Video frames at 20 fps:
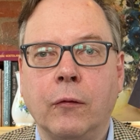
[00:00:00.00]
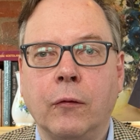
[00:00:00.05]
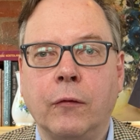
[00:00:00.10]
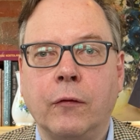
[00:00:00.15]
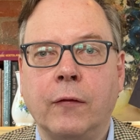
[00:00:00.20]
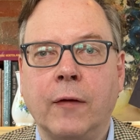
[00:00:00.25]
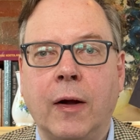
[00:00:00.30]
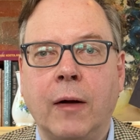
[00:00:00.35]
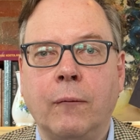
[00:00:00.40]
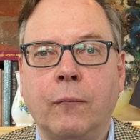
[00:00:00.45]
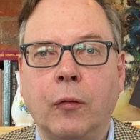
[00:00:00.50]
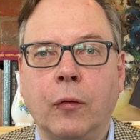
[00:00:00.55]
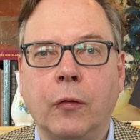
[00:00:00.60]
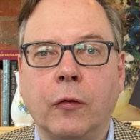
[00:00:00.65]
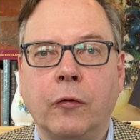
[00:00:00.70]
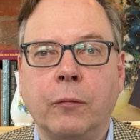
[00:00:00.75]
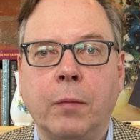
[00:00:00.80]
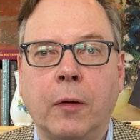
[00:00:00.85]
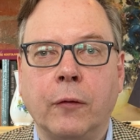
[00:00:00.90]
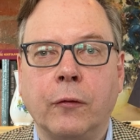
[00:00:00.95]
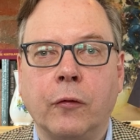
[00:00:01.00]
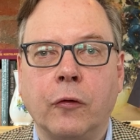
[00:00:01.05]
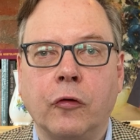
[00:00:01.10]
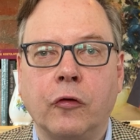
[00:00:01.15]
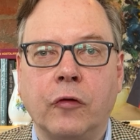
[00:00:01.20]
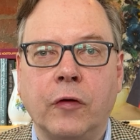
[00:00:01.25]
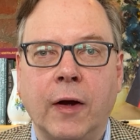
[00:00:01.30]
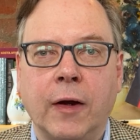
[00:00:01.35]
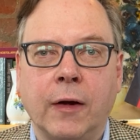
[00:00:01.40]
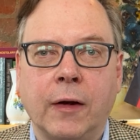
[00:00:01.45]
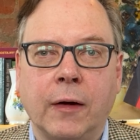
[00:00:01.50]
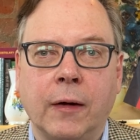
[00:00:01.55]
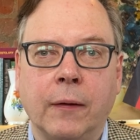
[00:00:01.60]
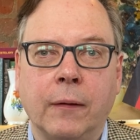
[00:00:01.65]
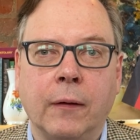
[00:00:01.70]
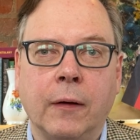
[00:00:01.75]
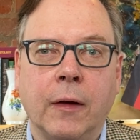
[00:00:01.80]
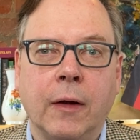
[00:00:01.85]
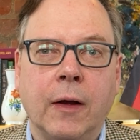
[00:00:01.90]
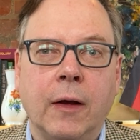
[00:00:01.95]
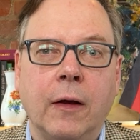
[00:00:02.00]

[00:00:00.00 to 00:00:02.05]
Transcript: sozialen Wohnungsbau zu stecken,